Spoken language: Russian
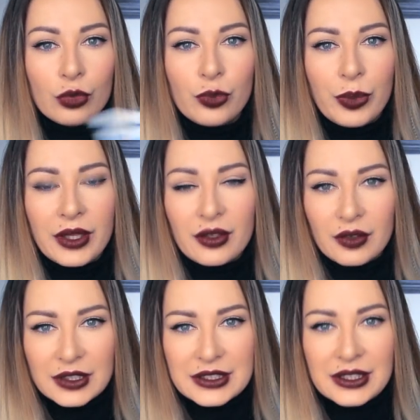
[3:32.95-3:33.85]
Он
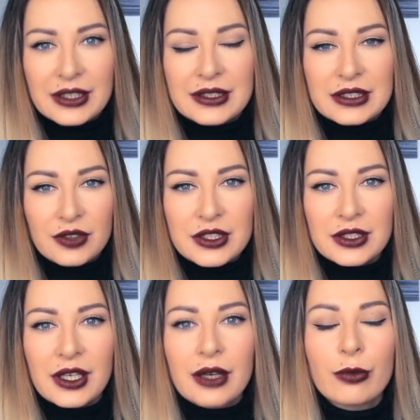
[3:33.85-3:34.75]
впитывается и
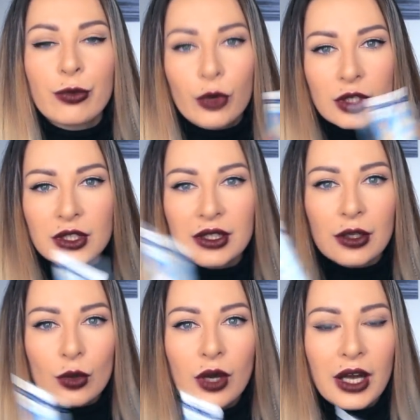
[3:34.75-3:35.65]
действительно комфортный
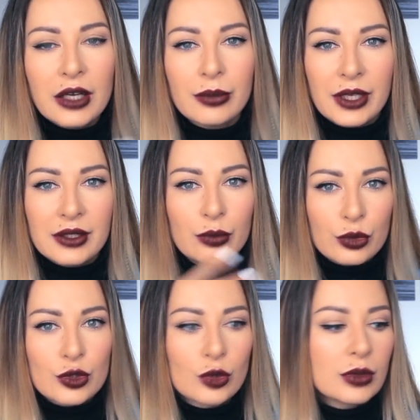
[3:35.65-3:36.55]
на руках. Мне это
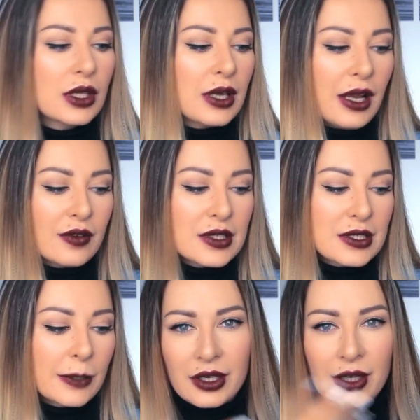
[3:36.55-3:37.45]
безумно нравится.